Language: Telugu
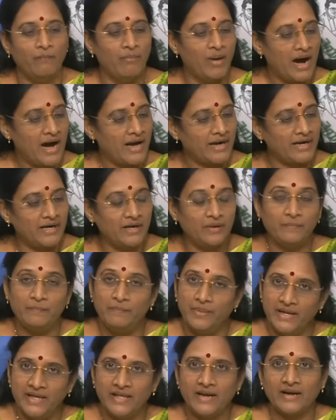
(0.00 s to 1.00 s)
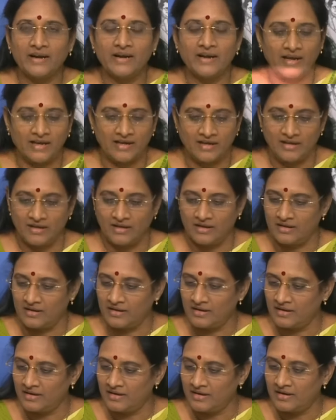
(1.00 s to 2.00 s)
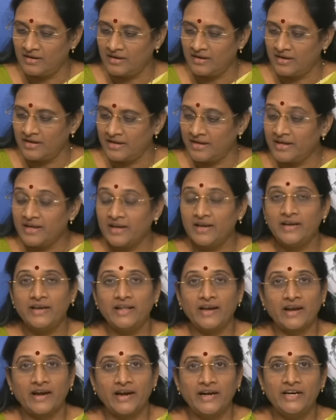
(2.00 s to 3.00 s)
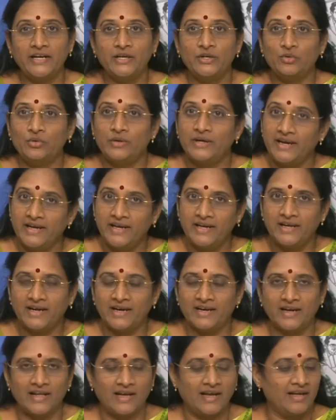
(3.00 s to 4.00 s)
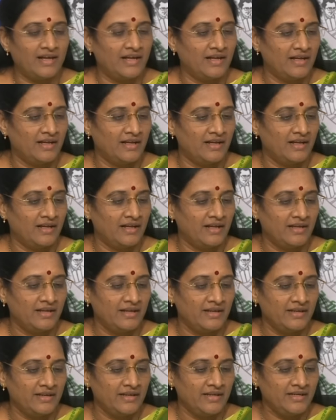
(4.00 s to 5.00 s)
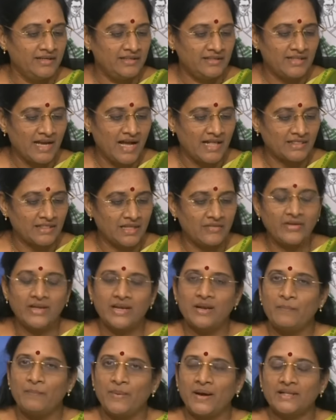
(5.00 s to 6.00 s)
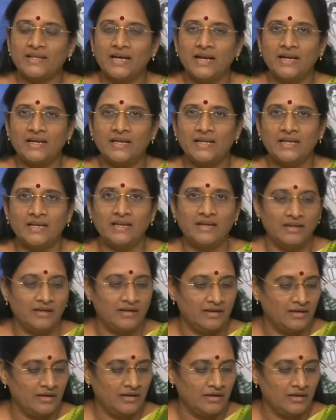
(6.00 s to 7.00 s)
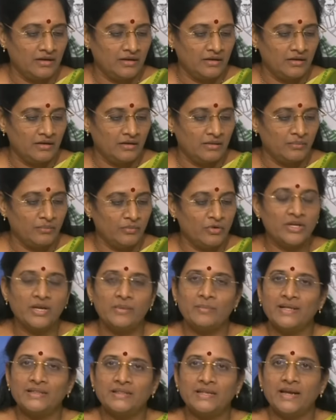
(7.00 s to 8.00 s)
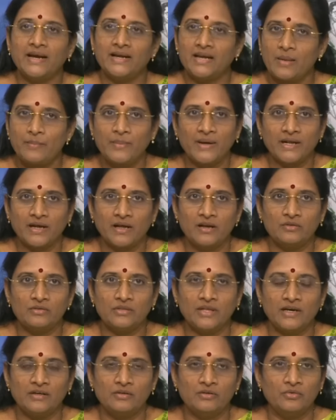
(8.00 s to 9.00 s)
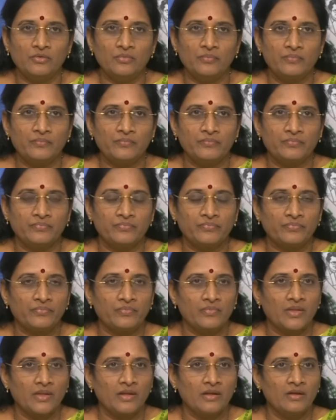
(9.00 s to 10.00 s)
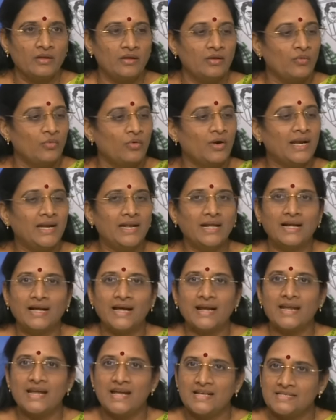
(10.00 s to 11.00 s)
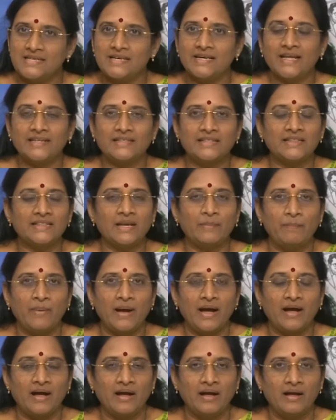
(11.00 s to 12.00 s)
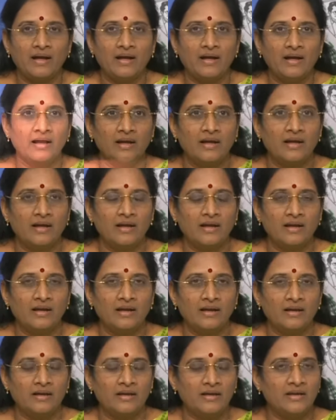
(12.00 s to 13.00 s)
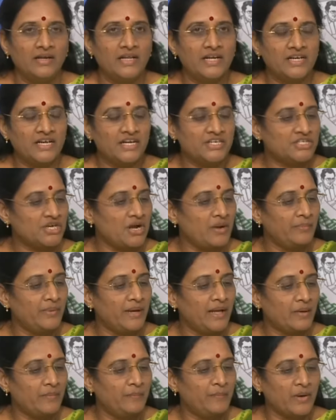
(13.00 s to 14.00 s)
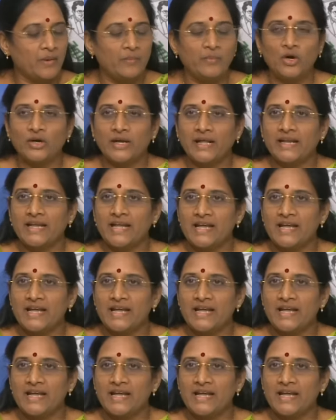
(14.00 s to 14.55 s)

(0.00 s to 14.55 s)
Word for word: బార్ అండ్ బీర్ అంట ఇంకా ఏంటి రెడీ టు డ్రింక్ అంట ఇంత అందమైన పదాలని ముఖ్యమంత్రి ఎట్లా పెట్టగలుగుతాడు ఒక లిక్కర్ ఏజెంట్ అయితే తప్ప లిక్కర్ షాపులకు ప్రమోటర్